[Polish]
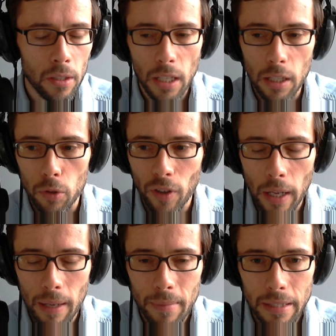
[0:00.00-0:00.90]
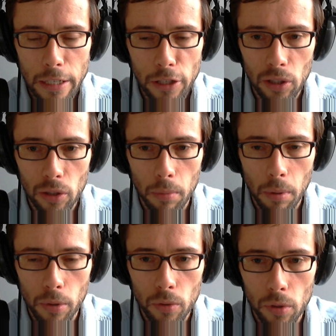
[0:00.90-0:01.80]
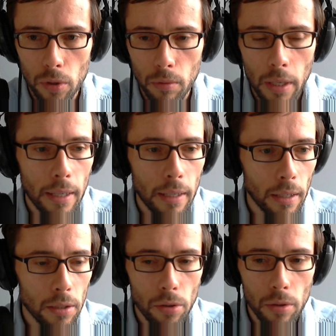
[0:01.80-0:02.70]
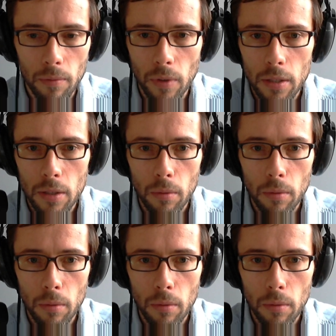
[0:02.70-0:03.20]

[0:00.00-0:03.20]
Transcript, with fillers: Zanim wykonałem te zdjęcia, to po prostu się nasyciłem wiedzą.